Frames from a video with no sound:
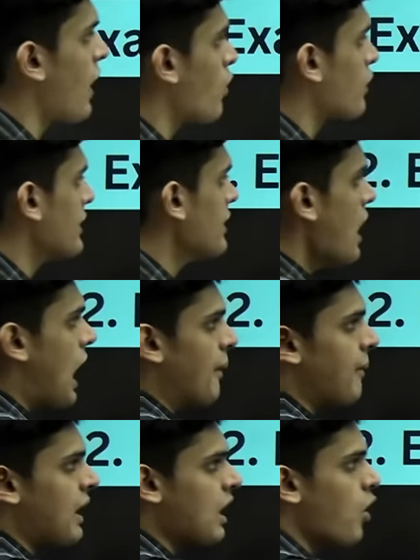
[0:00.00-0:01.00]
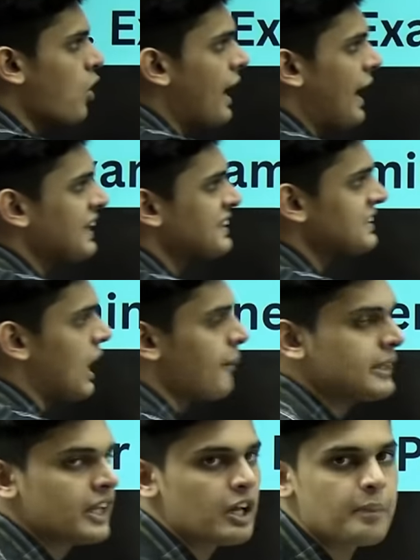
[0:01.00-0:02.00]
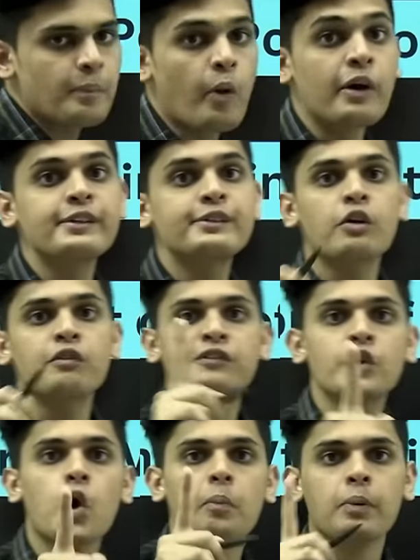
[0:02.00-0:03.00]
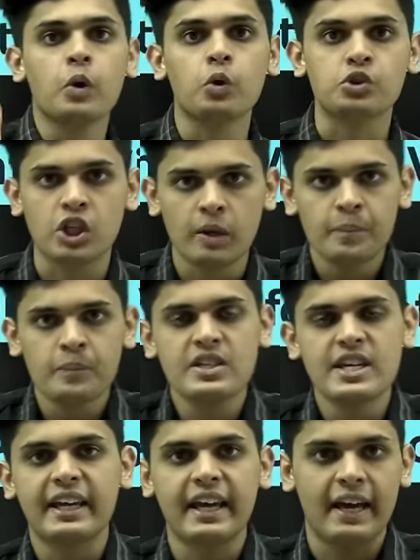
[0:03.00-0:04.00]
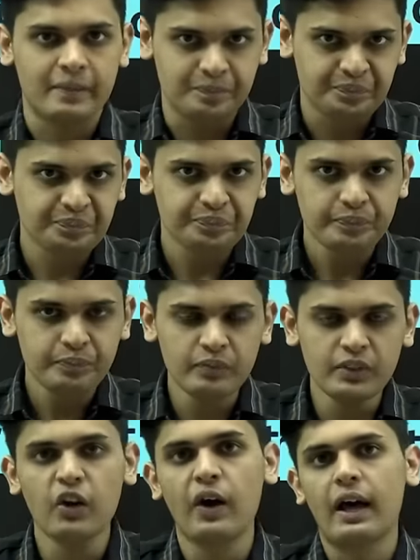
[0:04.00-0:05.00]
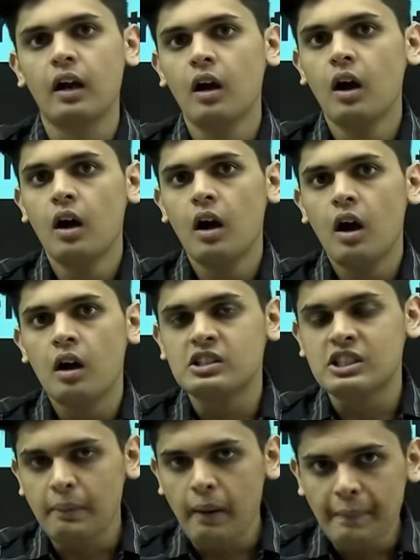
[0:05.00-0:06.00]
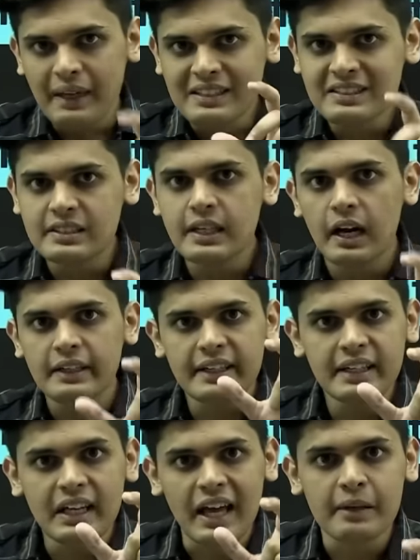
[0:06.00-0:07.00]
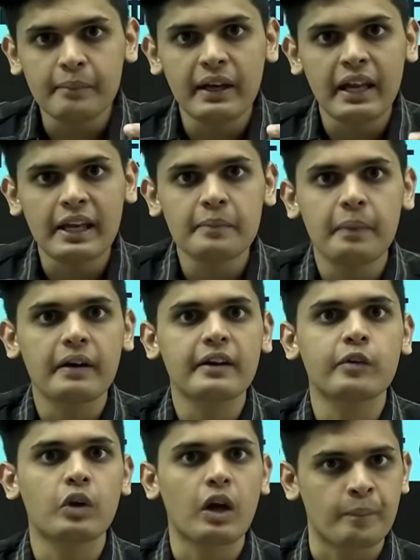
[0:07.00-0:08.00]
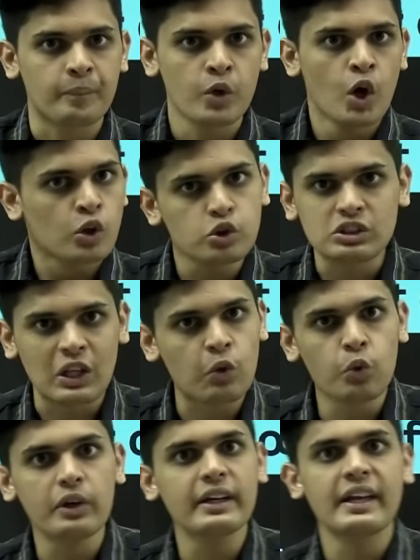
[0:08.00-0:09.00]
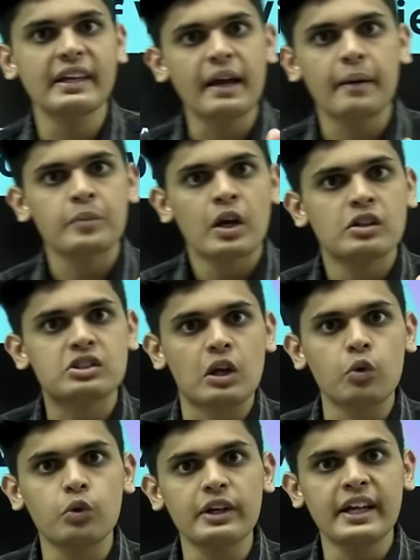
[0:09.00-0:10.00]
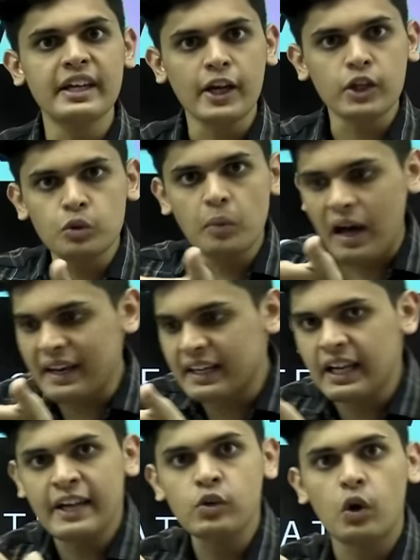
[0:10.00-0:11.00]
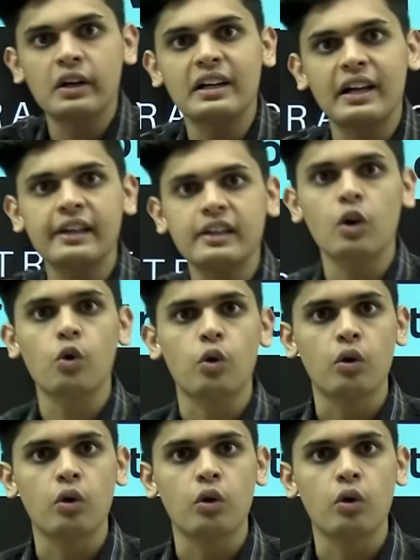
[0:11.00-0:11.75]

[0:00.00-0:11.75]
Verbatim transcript: होगी हमारा होगा एग्जामिनर पॉइंट ऑफ व्यू अप्रोच ये क्या है देखो यार जब आप एनसीआरटी e की लाइन बाय लाइन पढ़ रहे हो ना तो जरूरी नहीं है जरूरी नहीं है कि तुम हर एक लाइन को अंडरलाइन करो